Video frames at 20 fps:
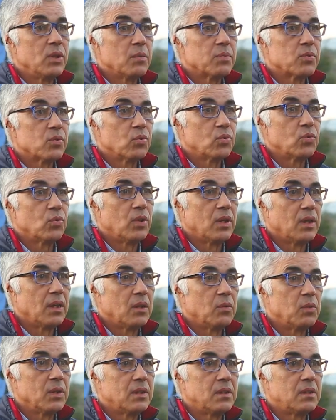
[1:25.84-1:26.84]

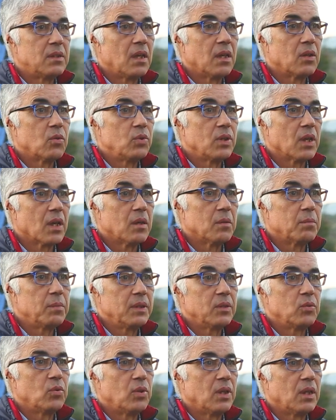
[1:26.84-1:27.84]
يبسطها والدهر
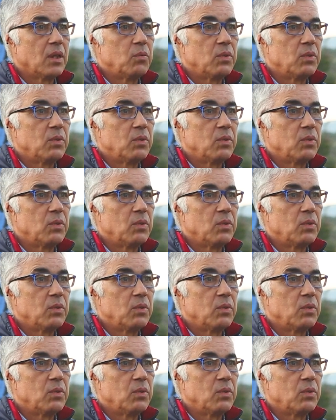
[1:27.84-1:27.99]
يقبضها